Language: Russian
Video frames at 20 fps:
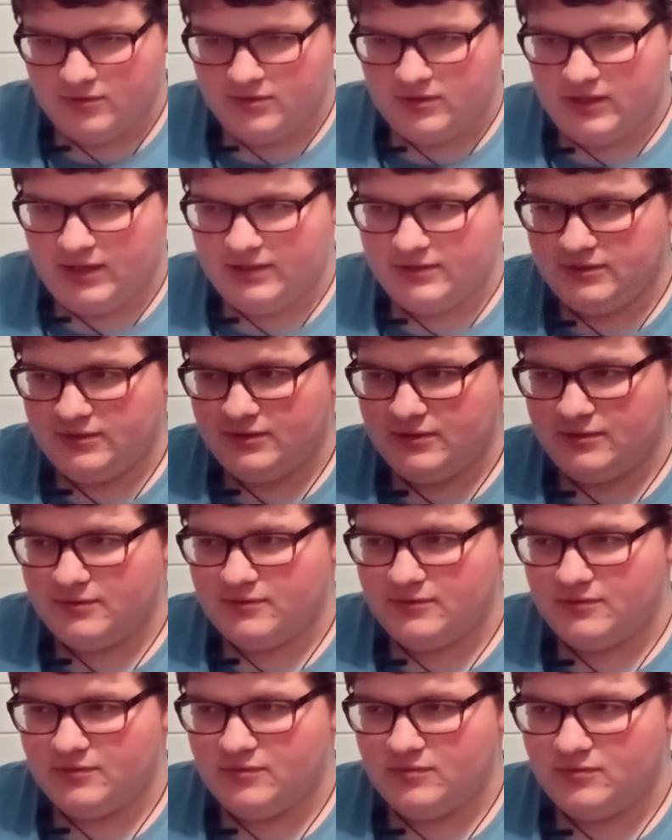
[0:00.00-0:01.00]
Они
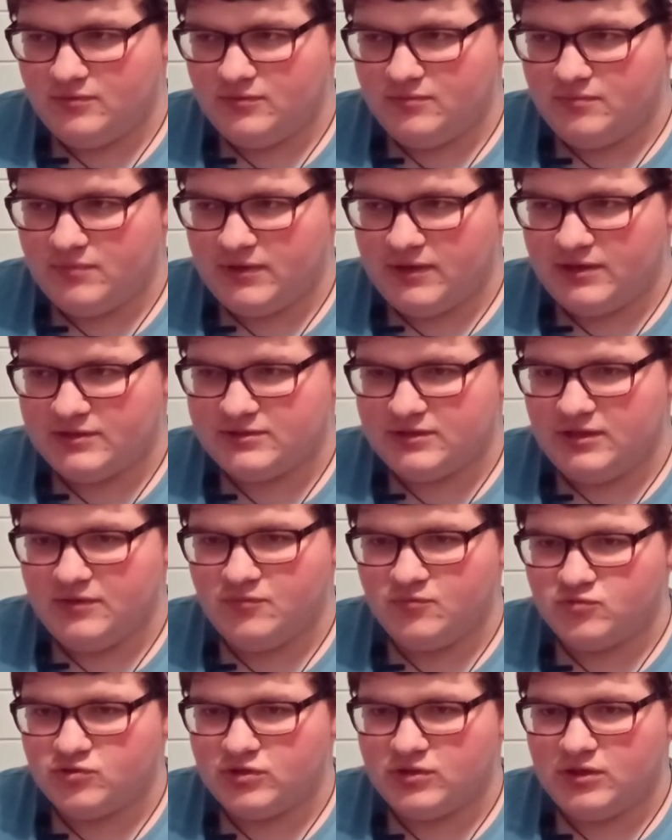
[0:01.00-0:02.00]
э, показали
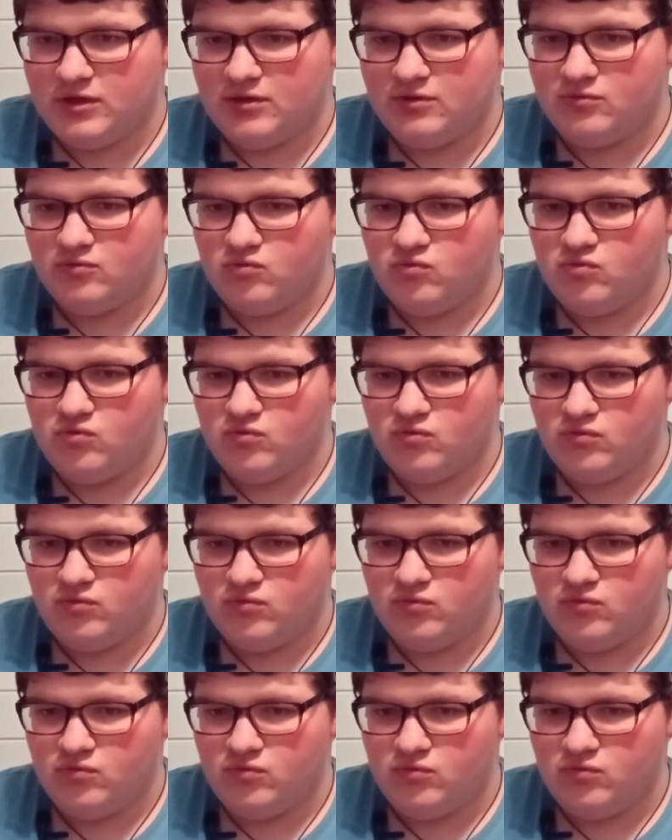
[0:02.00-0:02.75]
музыкалку